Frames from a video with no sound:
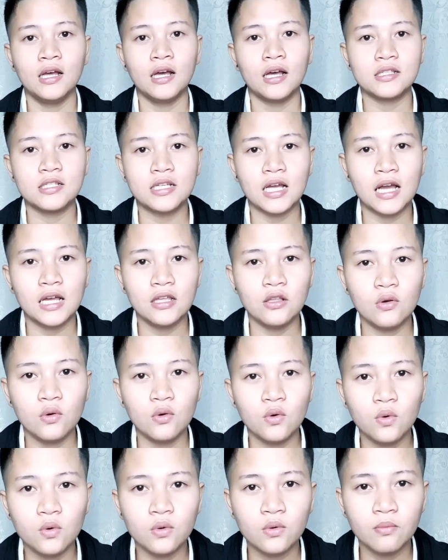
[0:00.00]
At saka
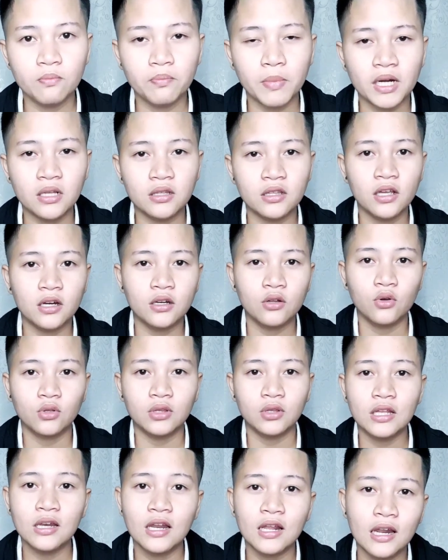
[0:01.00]
yung partner ko,
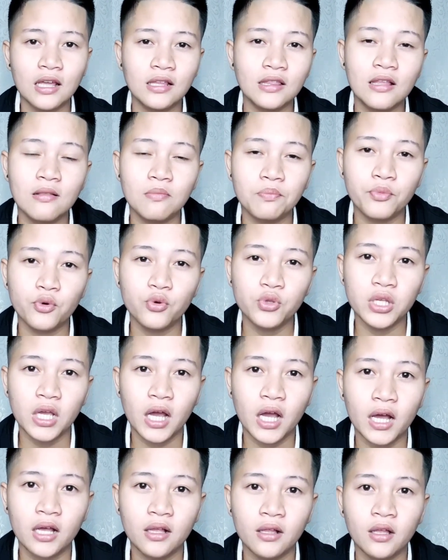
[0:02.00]
tinaray din po
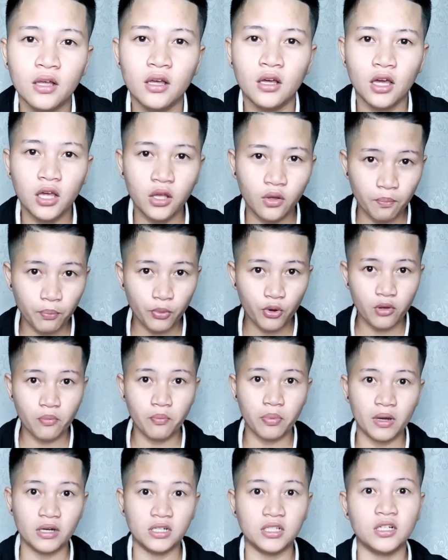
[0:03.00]
niya. E yun po
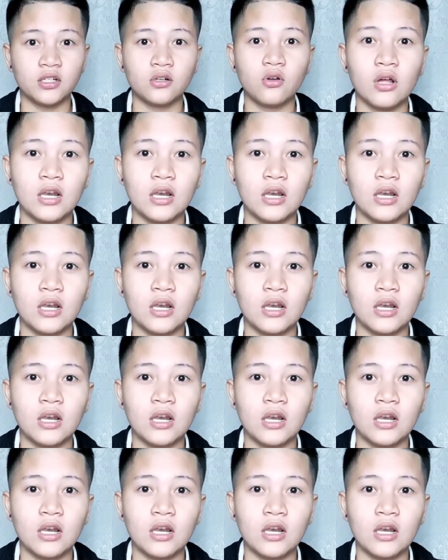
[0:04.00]
yung partner ko,